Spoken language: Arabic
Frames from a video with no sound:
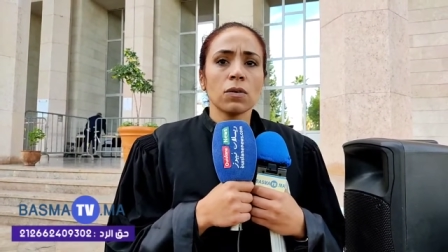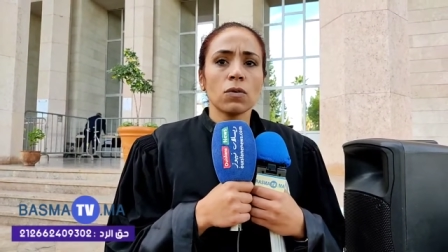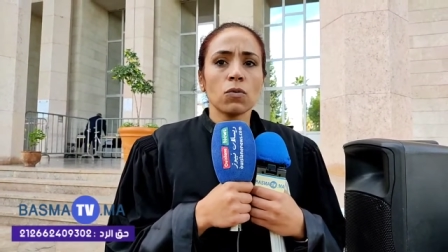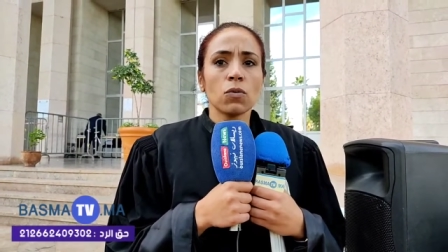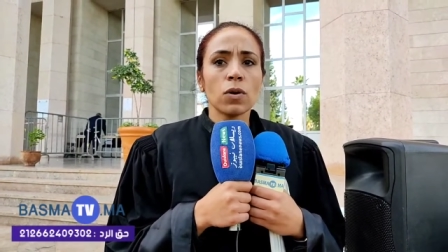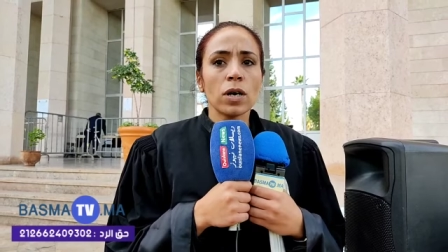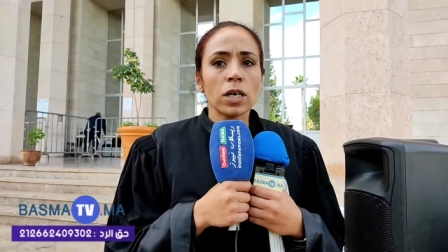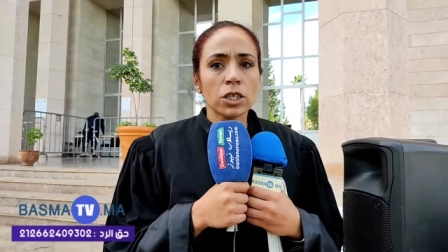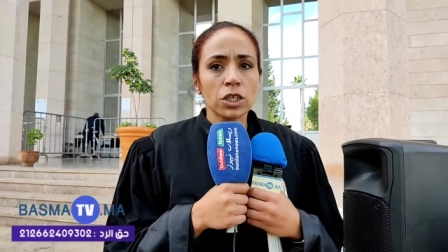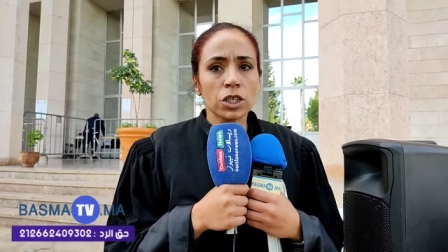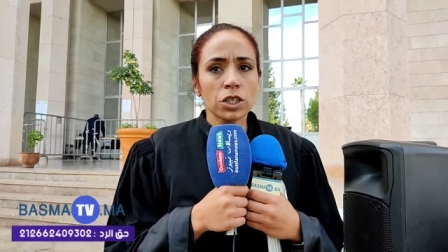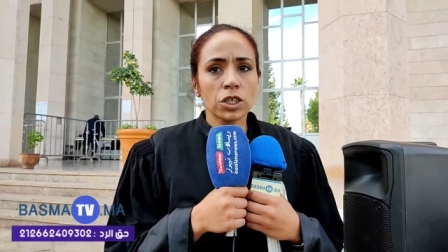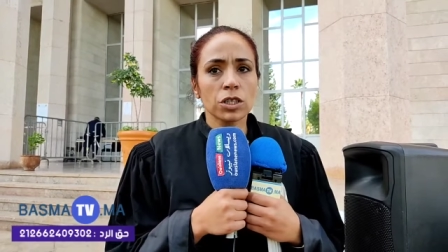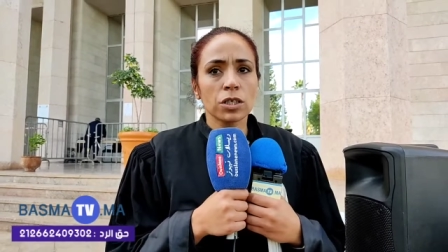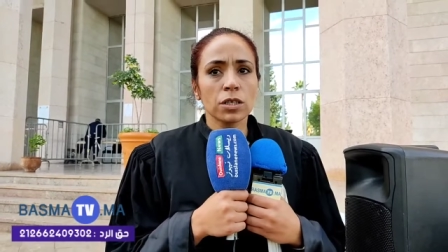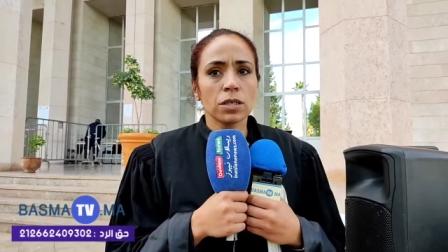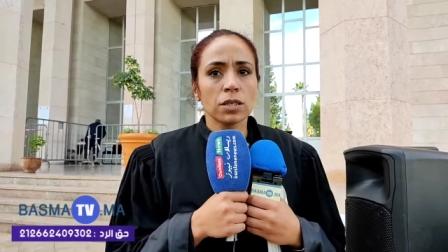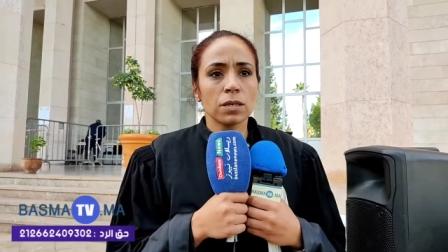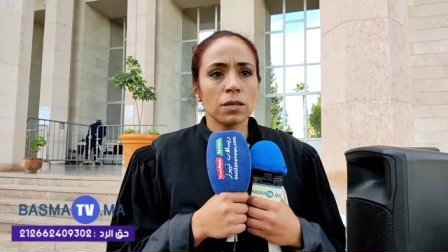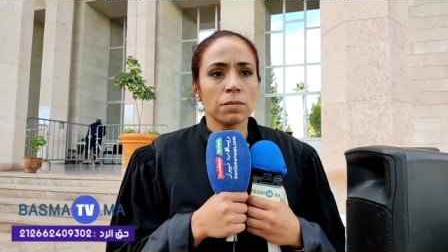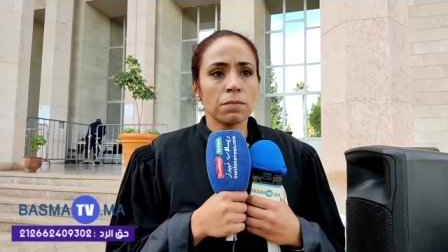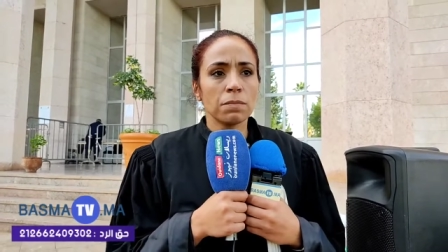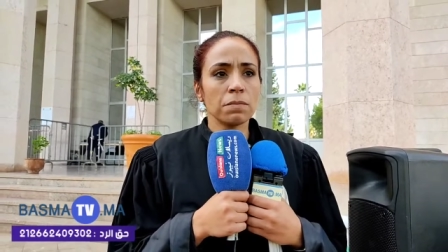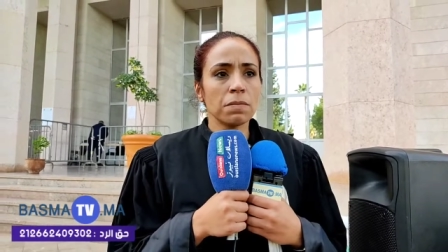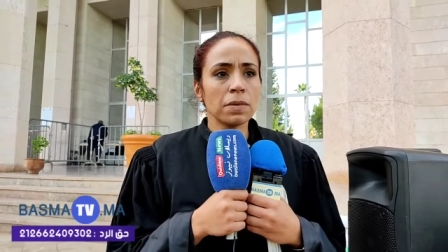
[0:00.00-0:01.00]
واش
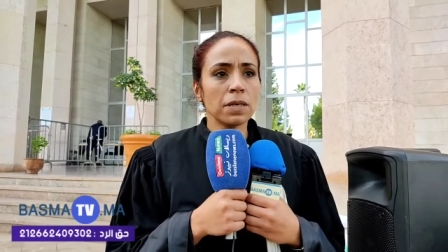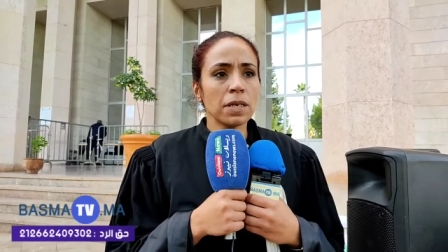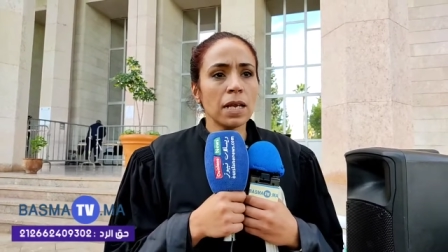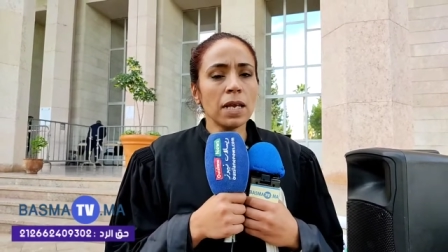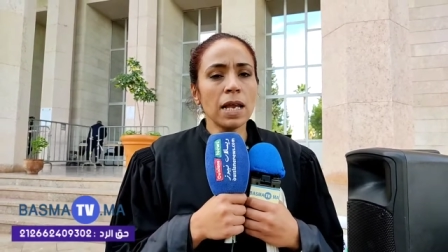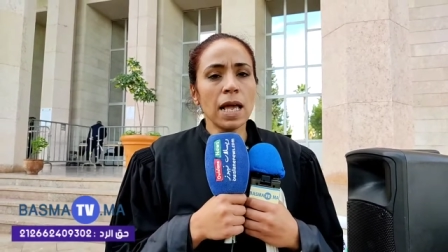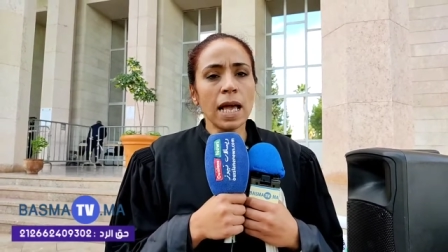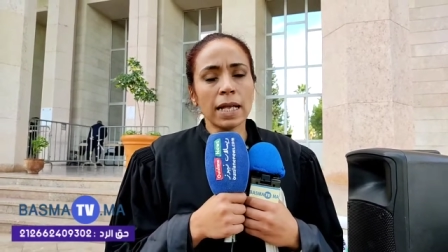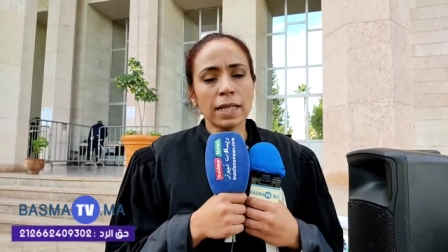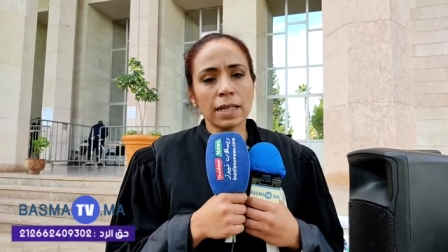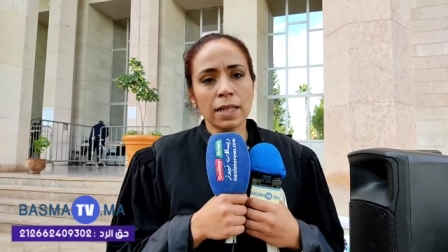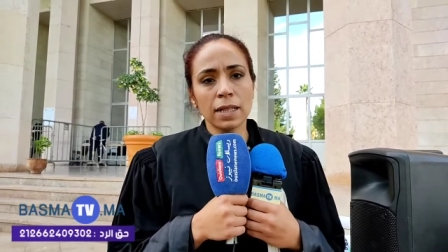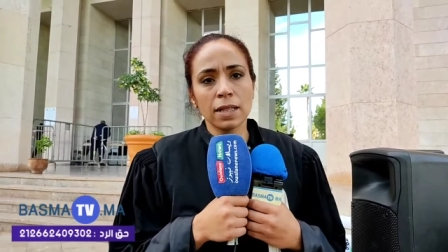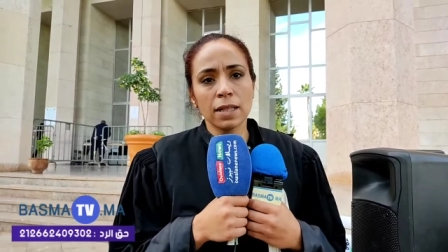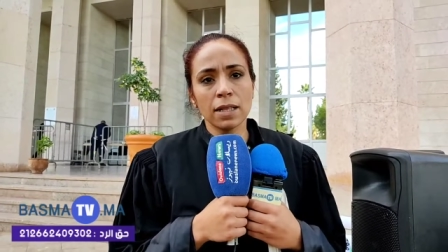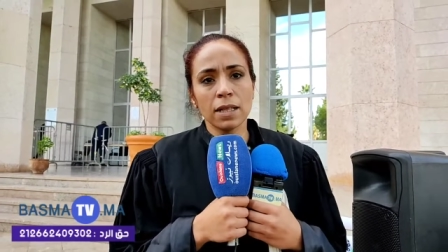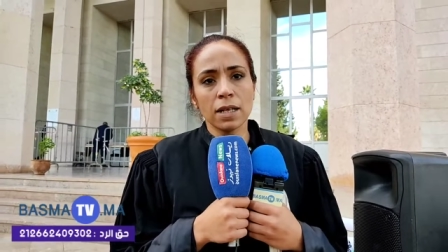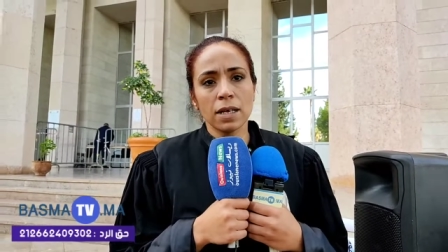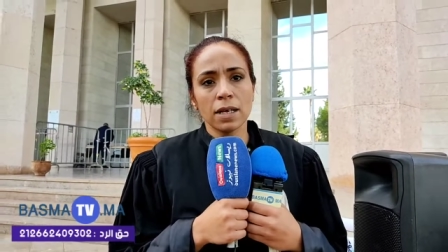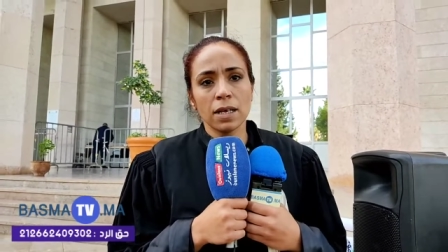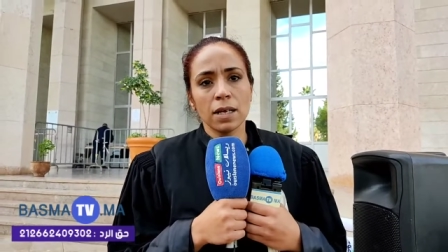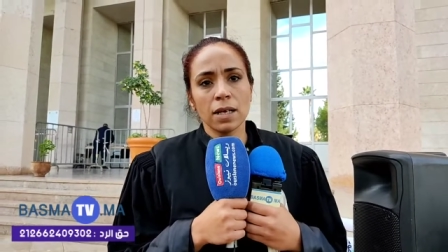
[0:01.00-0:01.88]
من العدل